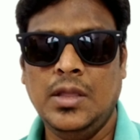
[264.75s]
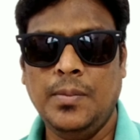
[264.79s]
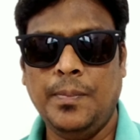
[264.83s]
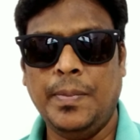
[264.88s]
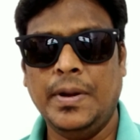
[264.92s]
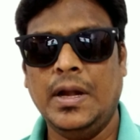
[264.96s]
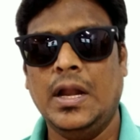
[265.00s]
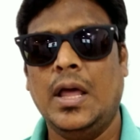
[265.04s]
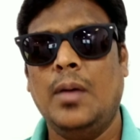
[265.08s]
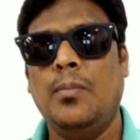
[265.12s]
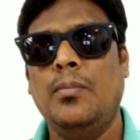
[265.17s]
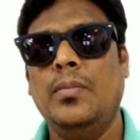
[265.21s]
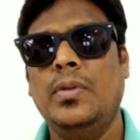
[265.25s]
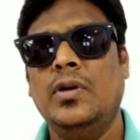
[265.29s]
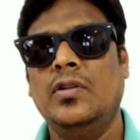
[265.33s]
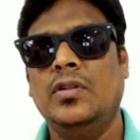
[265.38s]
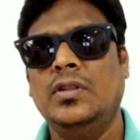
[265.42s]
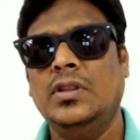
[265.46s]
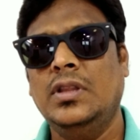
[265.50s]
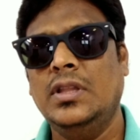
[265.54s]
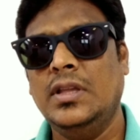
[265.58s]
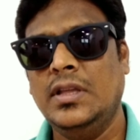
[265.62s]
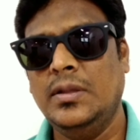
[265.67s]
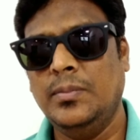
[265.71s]
இப்போ நம்ம
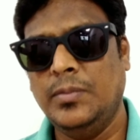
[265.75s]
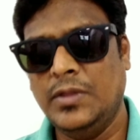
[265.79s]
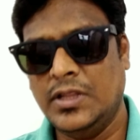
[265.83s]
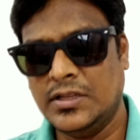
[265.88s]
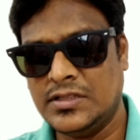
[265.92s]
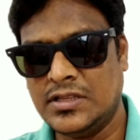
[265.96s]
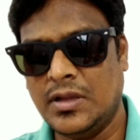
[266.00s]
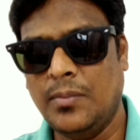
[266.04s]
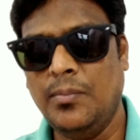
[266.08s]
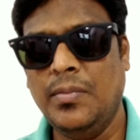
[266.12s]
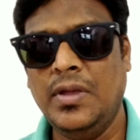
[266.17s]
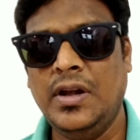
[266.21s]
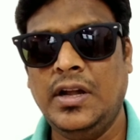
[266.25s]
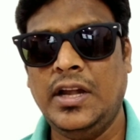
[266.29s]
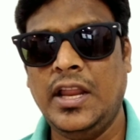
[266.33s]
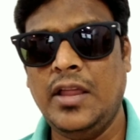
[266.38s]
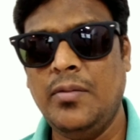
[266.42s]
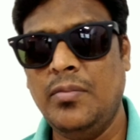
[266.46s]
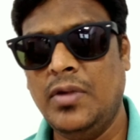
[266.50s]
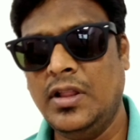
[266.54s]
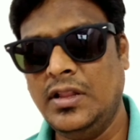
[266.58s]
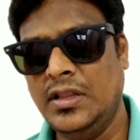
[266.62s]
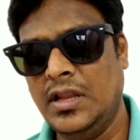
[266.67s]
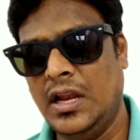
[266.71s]
வந்து இந்த சம்மர்
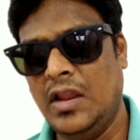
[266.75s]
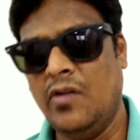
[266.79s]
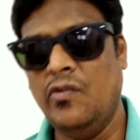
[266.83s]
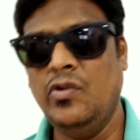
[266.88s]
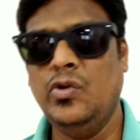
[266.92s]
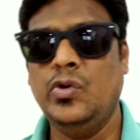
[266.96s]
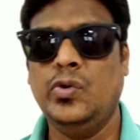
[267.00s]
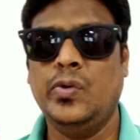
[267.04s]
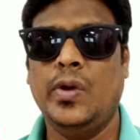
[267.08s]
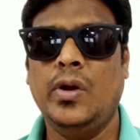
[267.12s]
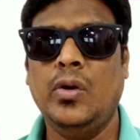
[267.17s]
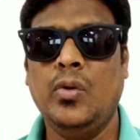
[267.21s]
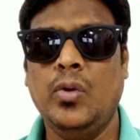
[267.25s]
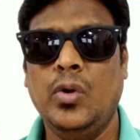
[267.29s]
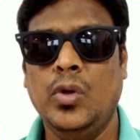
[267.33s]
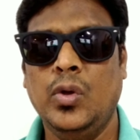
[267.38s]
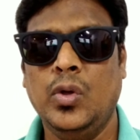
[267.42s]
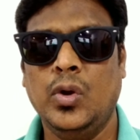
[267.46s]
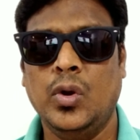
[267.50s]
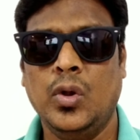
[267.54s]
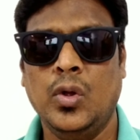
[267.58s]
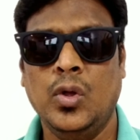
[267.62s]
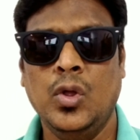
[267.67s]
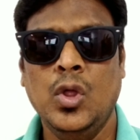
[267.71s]
டைமில் அந்த லெவன் டு டுவெல்
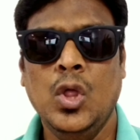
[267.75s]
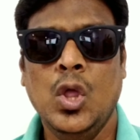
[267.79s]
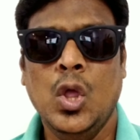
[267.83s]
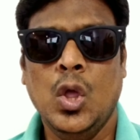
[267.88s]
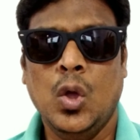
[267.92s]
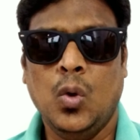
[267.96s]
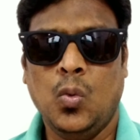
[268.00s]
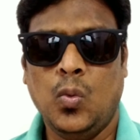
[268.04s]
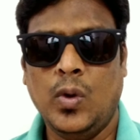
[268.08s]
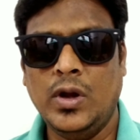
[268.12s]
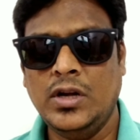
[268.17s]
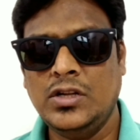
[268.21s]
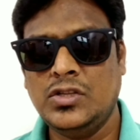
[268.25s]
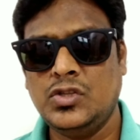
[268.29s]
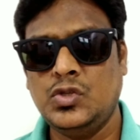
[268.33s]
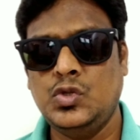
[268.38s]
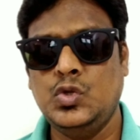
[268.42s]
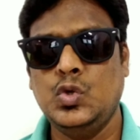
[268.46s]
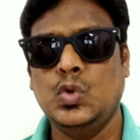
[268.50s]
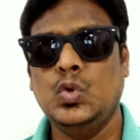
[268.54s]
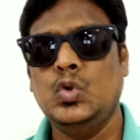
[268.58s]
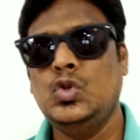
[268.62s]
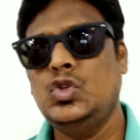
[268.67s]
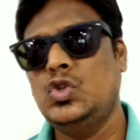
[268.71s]
கொடுக்குறோம் ஒன்ஸ்
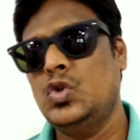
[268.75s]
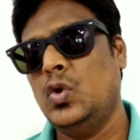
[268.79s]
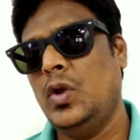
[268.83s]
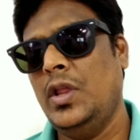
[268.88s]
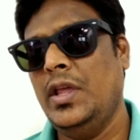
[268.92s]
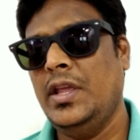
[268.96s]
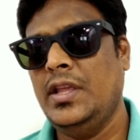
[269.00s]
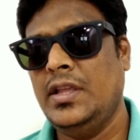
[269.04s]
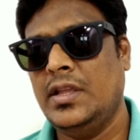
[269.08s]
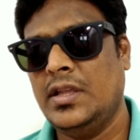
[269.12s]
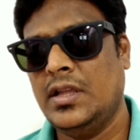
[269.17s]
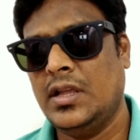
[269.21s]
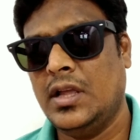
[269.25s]
ஜூன் ஜூலை